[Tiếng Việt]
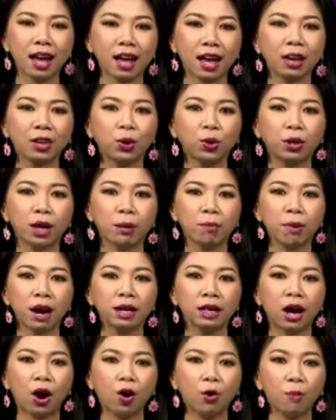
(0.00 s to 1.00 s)
Các chủ tiệm
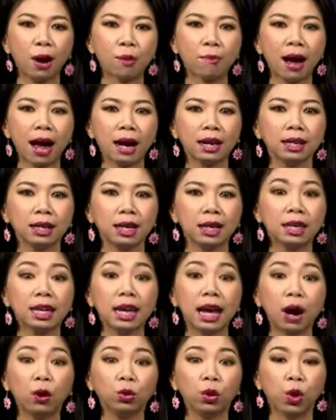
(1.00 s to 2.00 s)
bắt đầu bày bán những
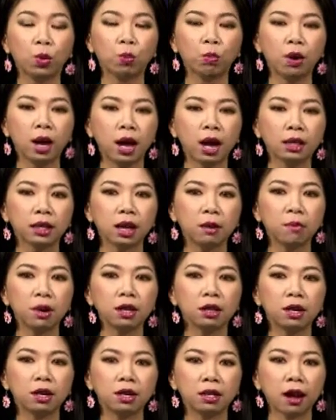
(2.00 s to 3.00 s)
chiếc áo thùng, những
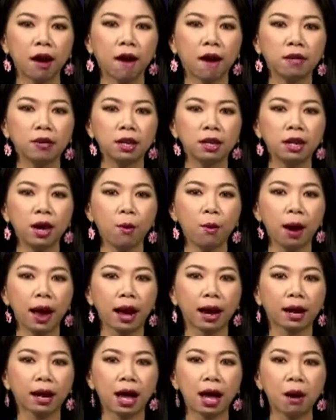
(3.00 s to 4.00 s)
bức tượng nhỏ Đức Giáo
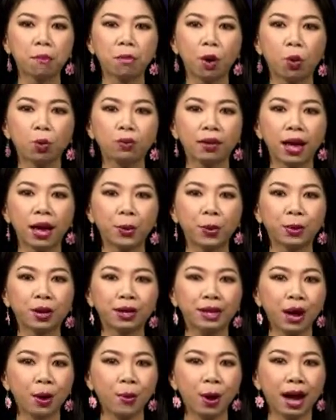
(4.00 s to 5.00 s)
Hoàng, mẫu xe của
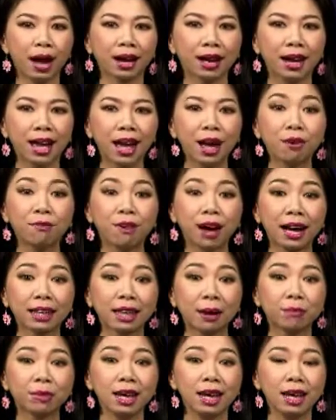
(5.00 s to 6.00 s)
Đức Giáo Hoàng và
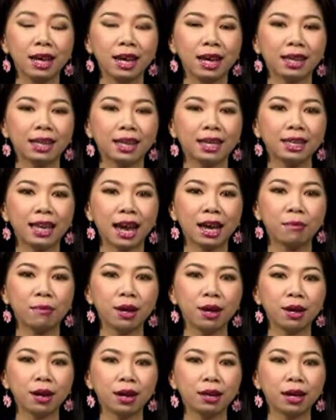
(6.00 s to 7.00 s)
thậm chí cả những chai
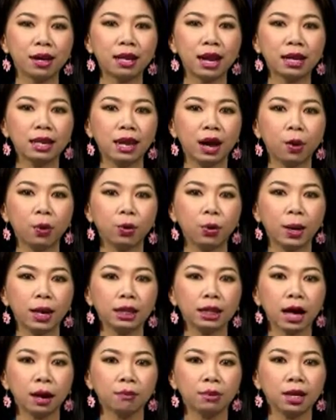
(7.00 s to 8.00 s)
bia để đánh dấu
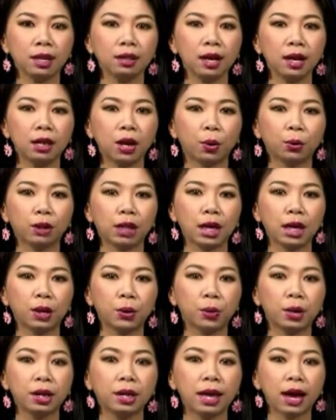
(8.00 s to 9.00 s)
chuyến thăm chính thức đầu tiên
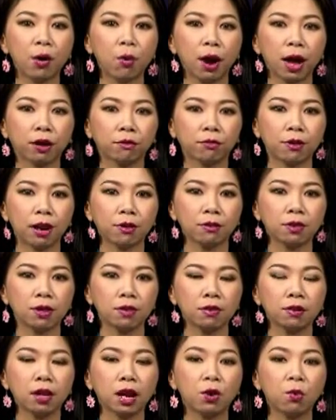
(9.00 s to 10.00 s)
của Đức Giáo Hoàng
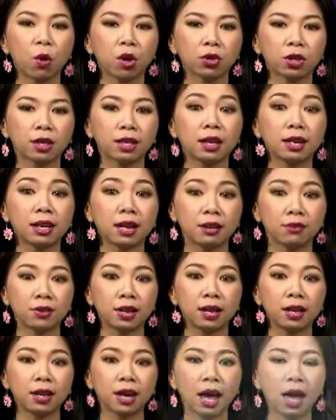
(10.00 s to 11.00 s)
Francis đến Washington
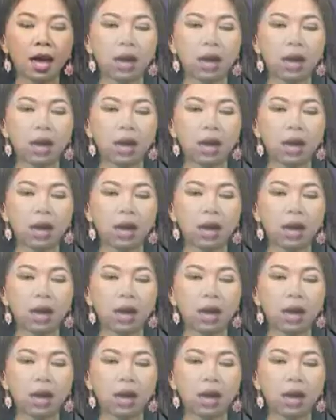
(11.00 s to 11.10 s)
DC